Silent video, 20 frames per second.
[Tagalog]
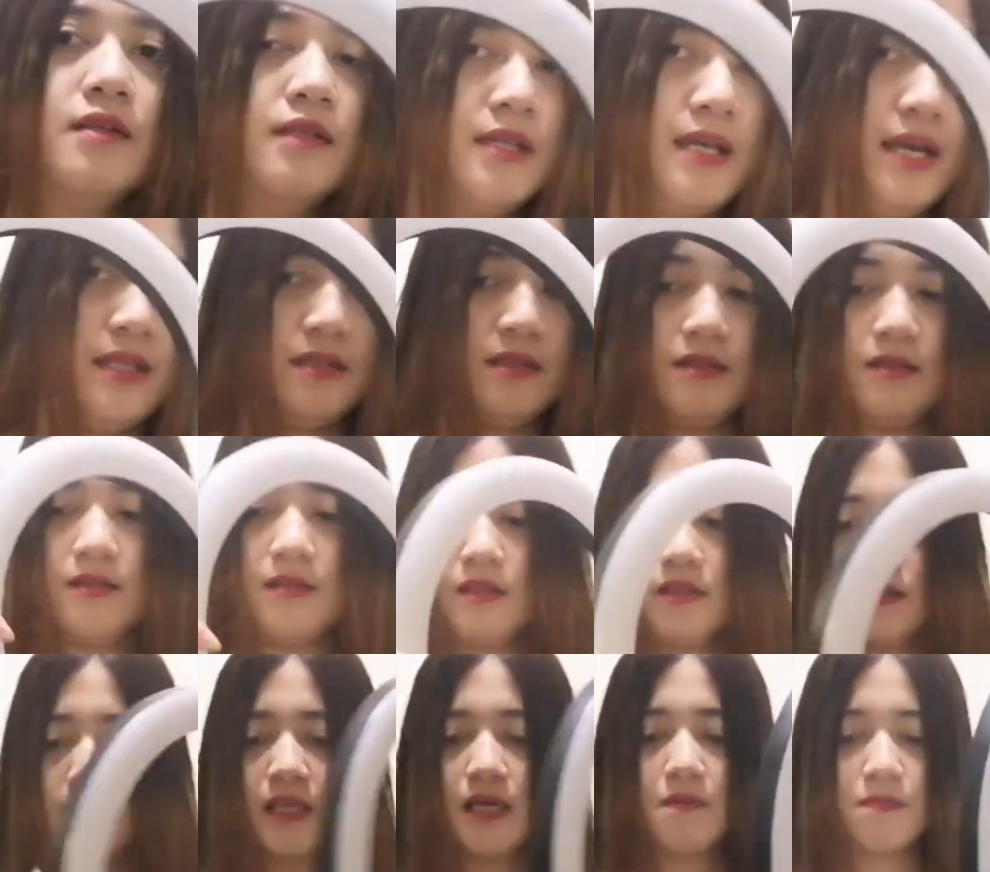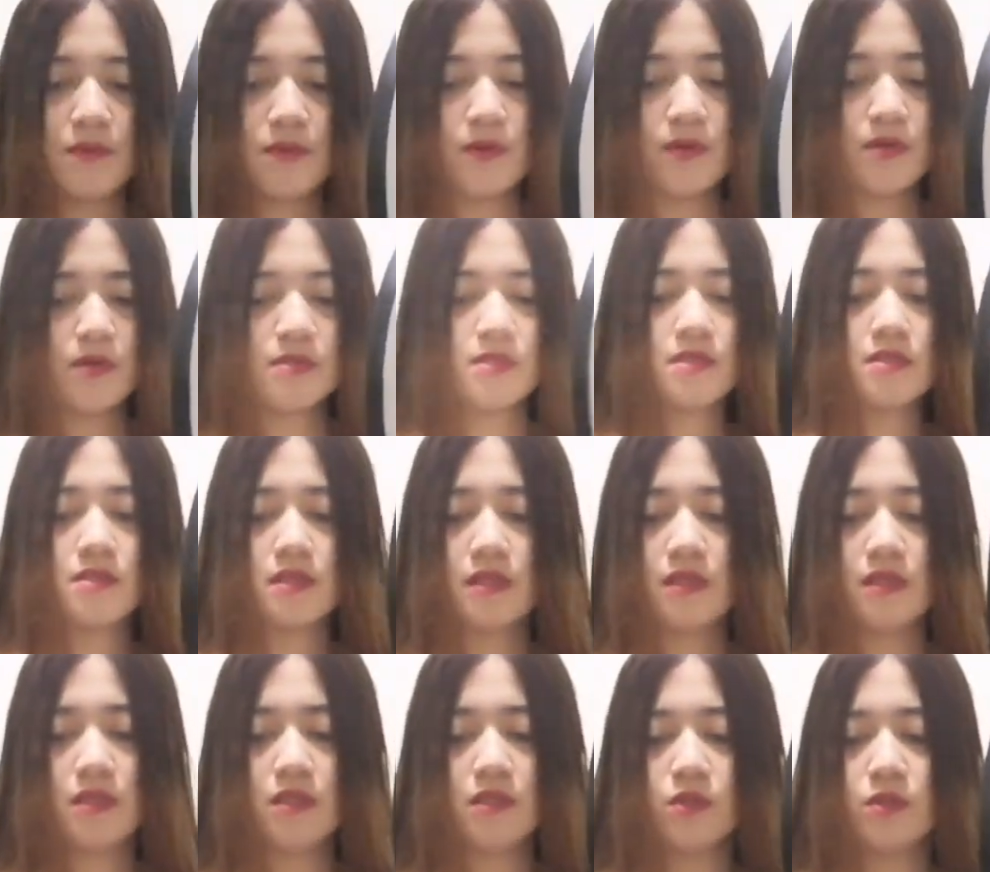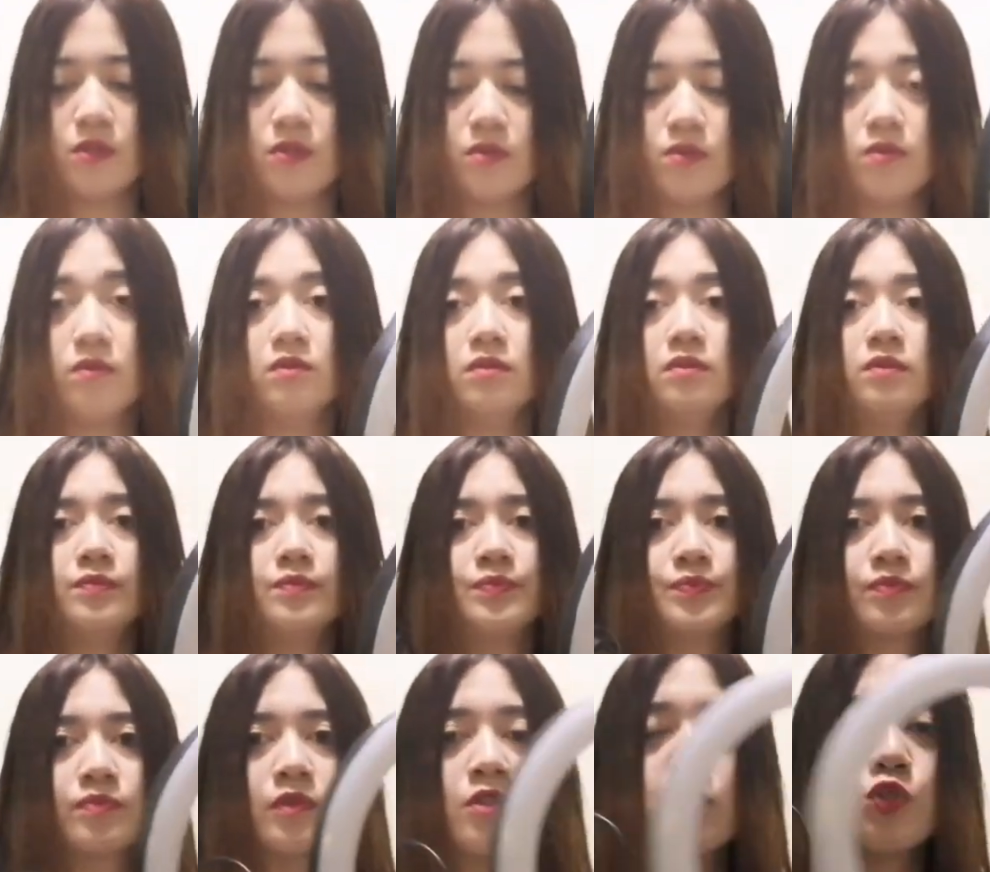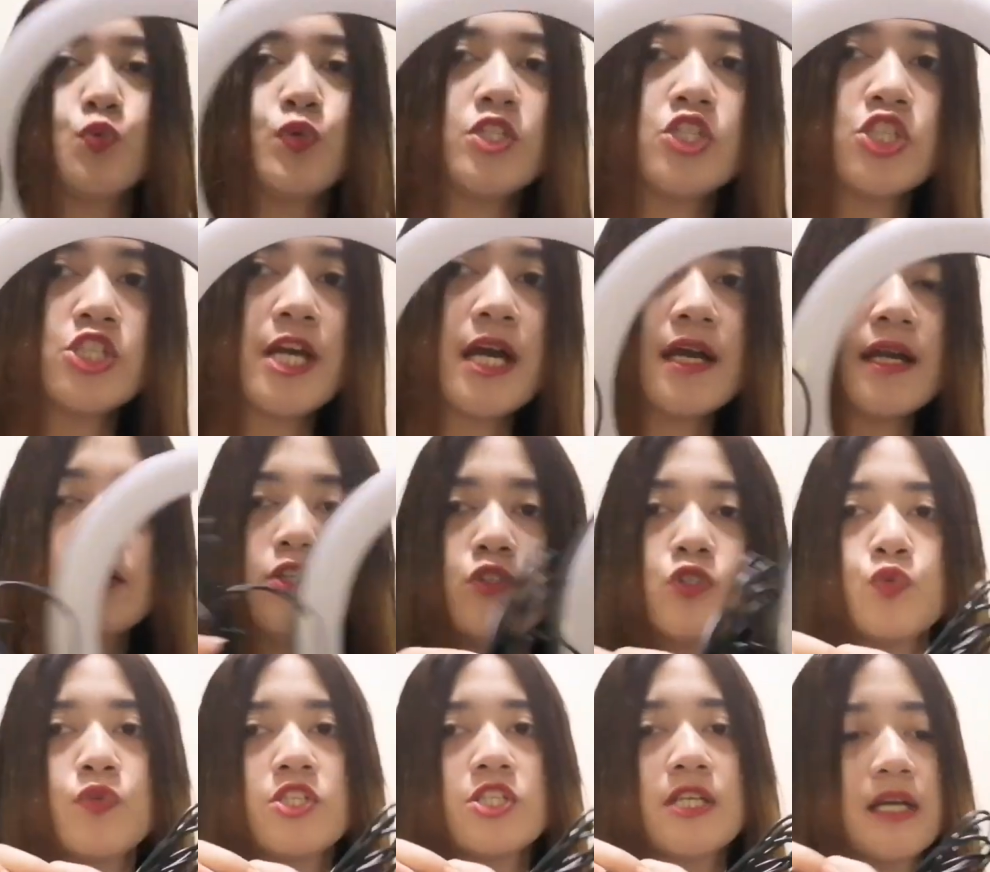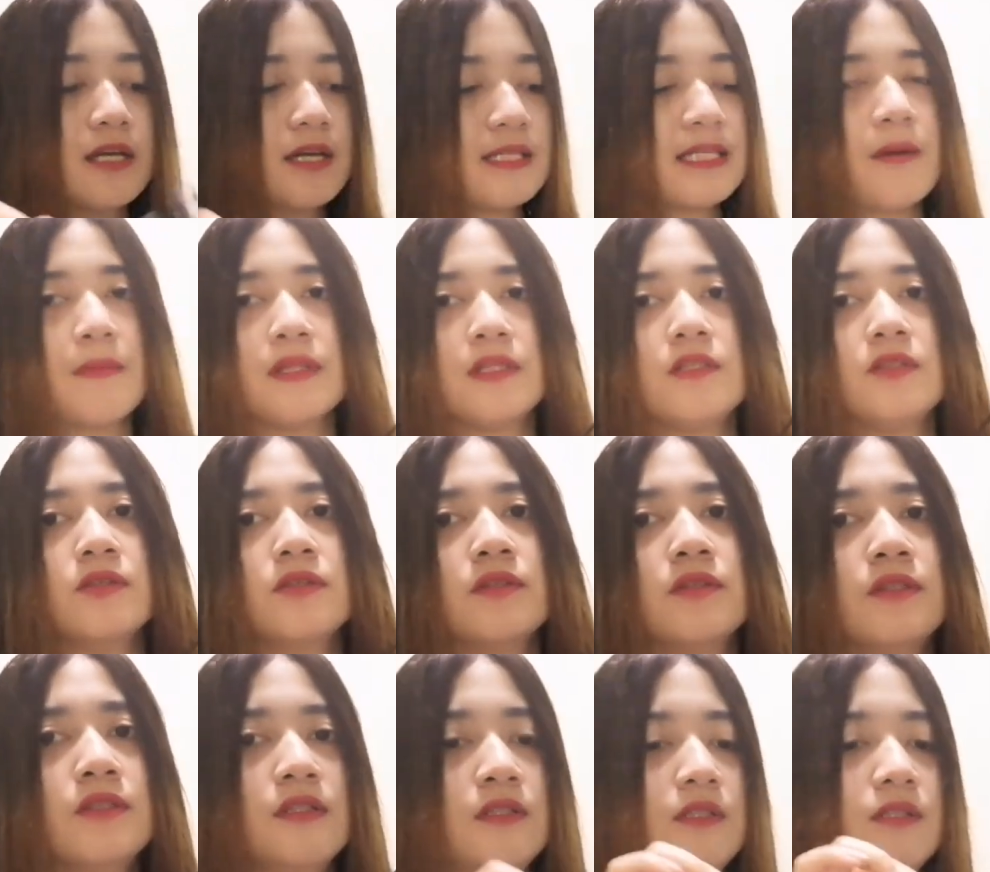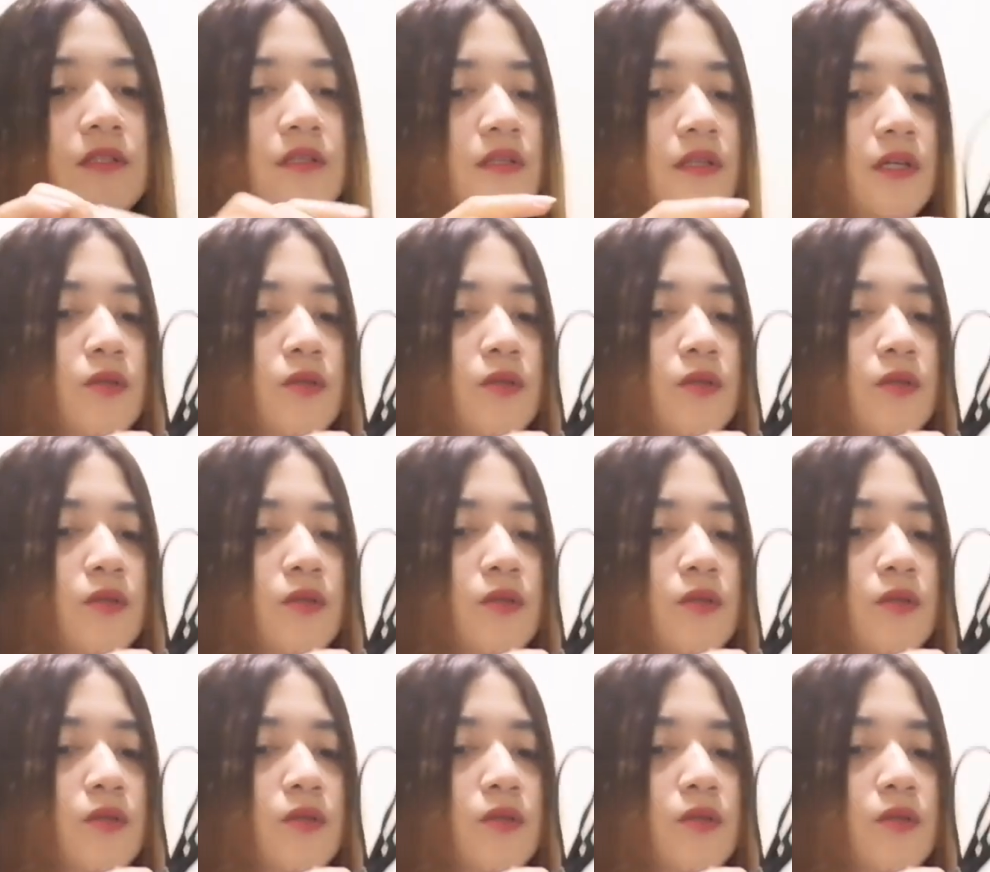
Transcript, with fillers: Yan. Tapos, nandito yung switch niya. Ito yung